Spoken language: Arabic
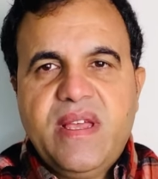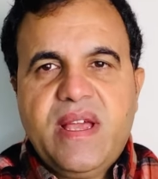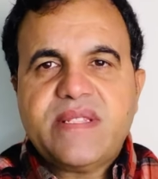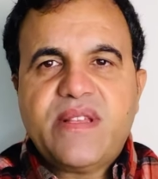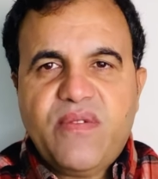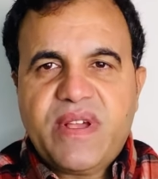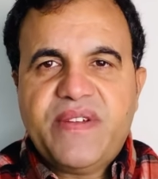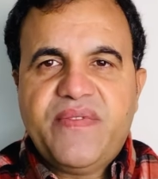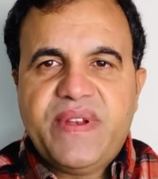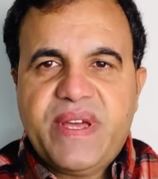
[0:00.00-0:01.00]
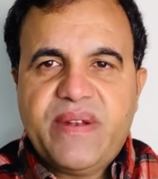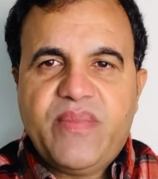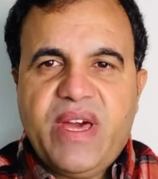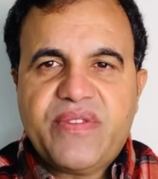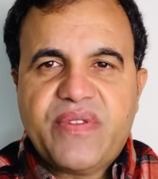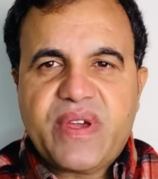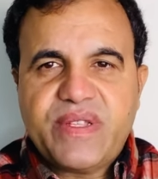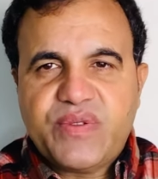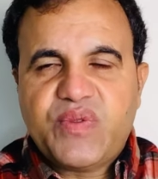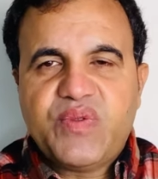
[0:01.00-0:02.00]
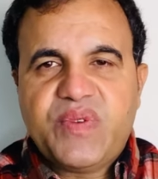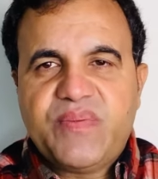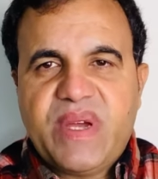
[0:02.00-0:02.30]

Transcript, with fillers: حتى لو كان فنان البعض قد تكون